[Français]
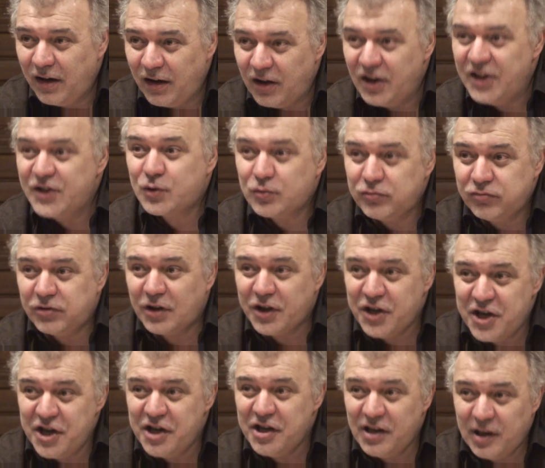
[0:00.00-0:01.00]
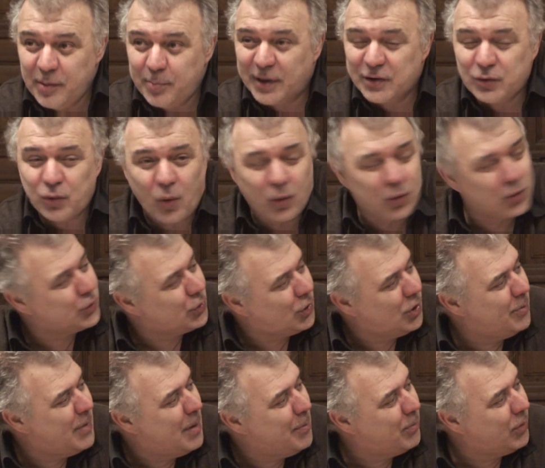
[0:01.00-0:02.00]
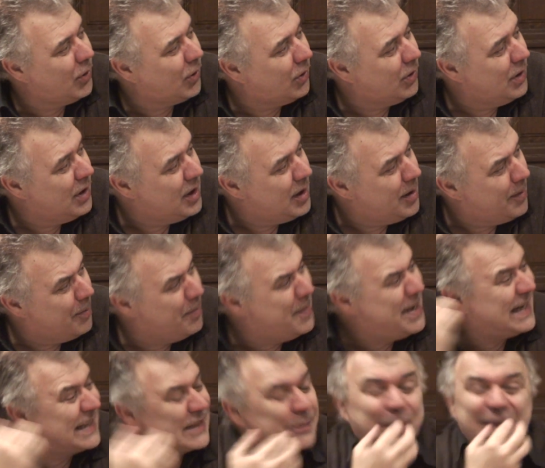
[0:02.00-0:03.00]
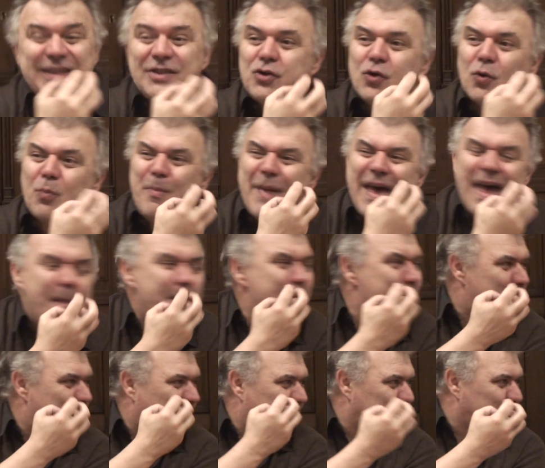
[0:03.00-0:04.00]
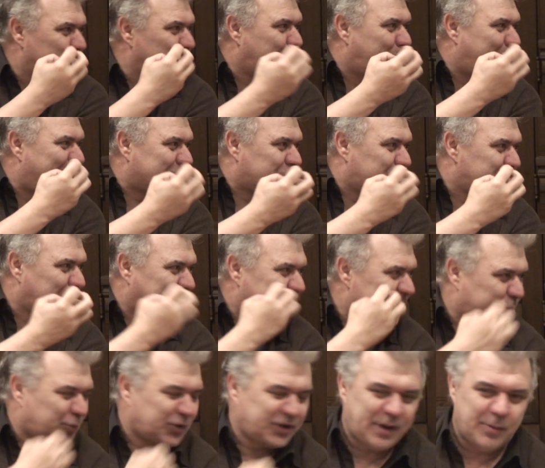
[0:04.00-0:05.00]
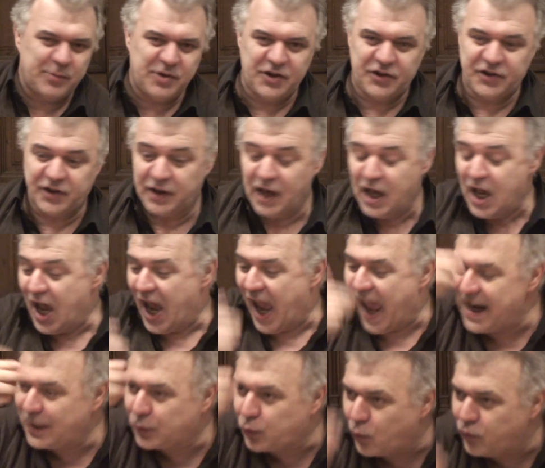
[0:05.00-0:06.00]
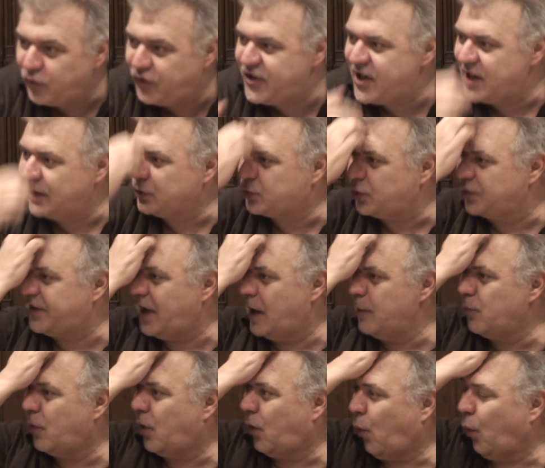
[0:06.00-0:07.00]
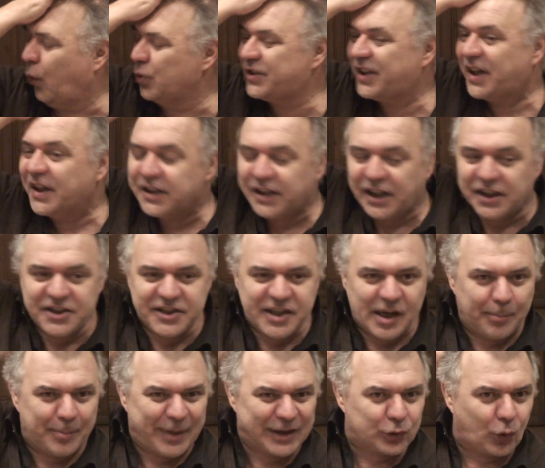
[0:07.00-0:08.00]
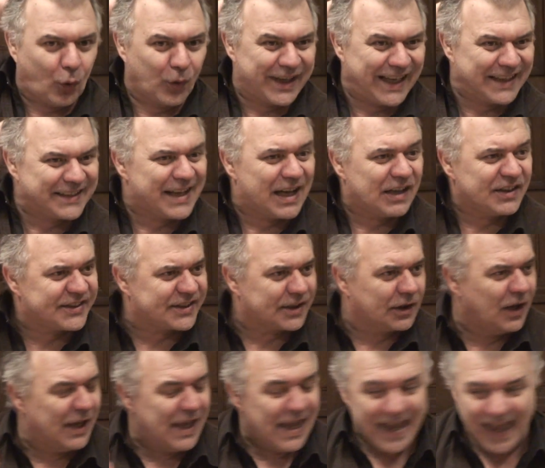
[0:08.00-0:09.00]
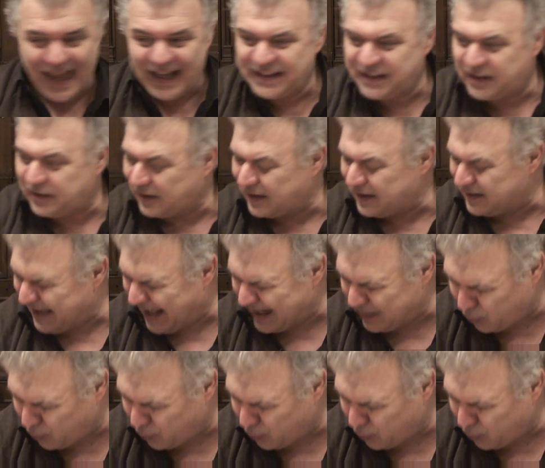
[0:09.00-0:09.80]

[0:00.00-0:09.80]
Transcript: les ouvriers et les patrons sur le même plan, mais l'expression même de pacte de responsabilité, elle convient totalement au très chrétien patron Gattaz, elle,